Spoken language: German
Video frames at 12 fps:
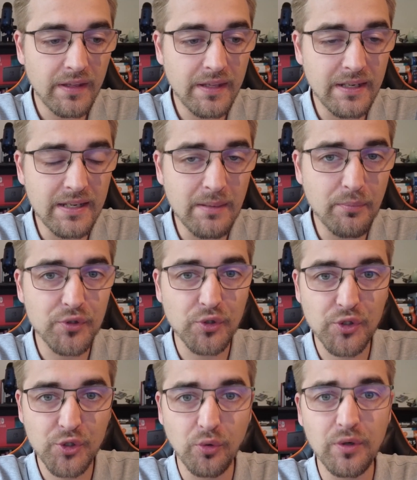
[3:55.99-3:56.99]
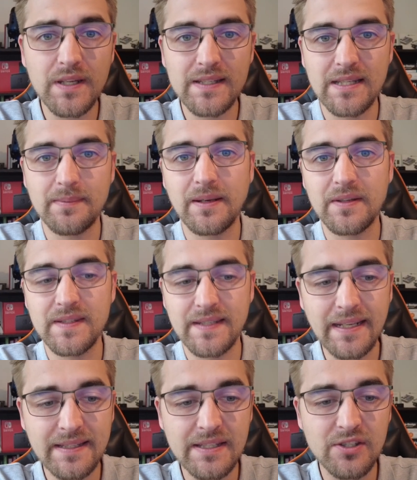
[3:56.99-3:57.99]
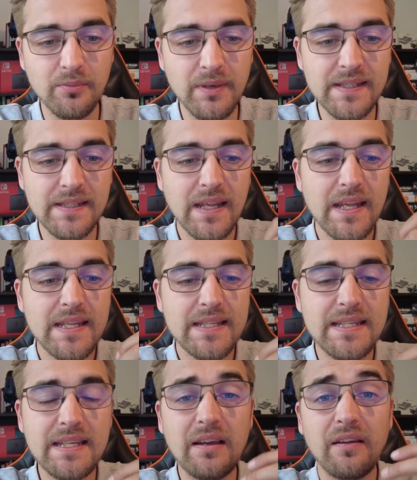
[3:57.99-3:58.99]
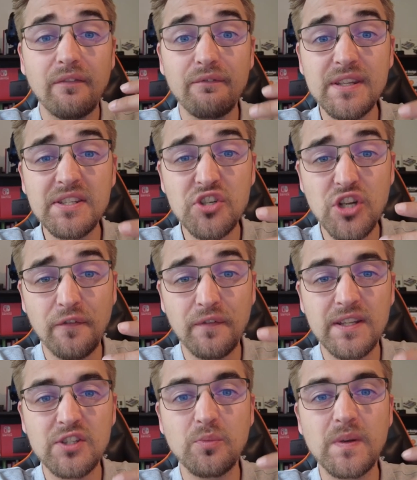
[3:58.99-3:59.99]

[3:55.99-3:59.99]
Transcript: hier die Liposuktion seit 2016 zumindest hier wissenschaftlich